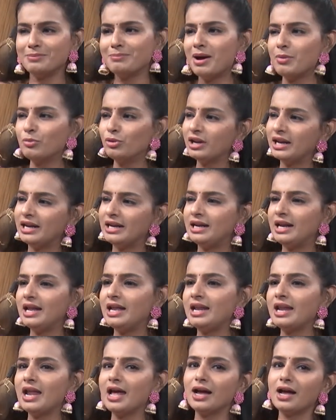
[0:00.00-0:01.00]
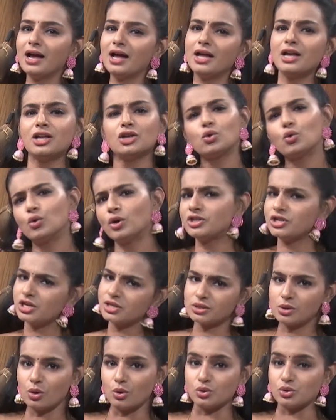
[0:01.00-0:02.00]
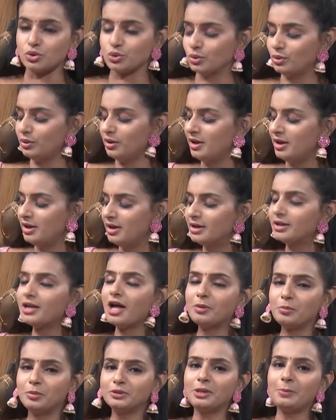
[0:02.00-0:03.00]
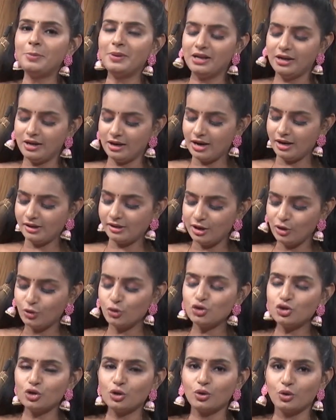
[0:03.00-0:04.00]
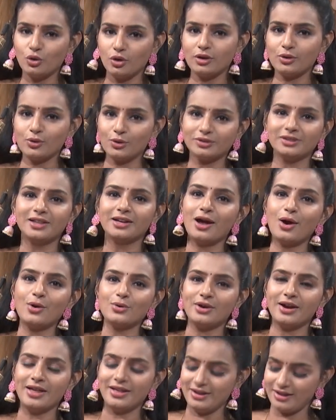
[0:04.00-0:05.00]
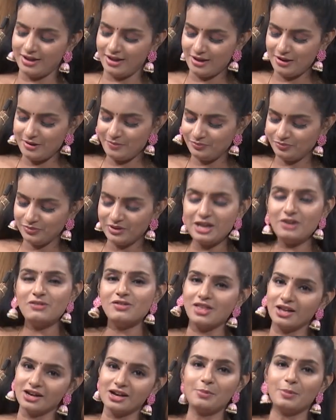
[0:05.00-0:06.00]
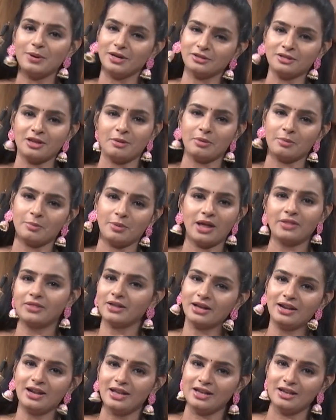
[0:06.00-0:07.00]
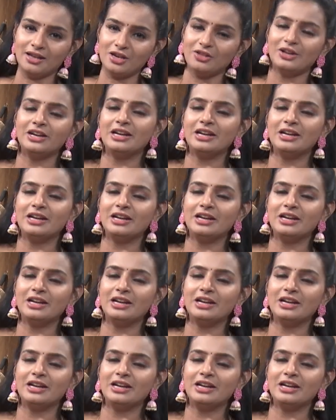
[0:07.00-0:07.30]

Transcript: మామూలుగా ఇడ్లీలాగా కూడా చేసుకోవచ్చు కాకపోతే పిల్లలకి ఏంటంటే కొంచెం కొత్తగా ఉండడానికి ఈ విధంగా పెడుతున్నాం అనమాట అంతకన్నా ఏం లేదు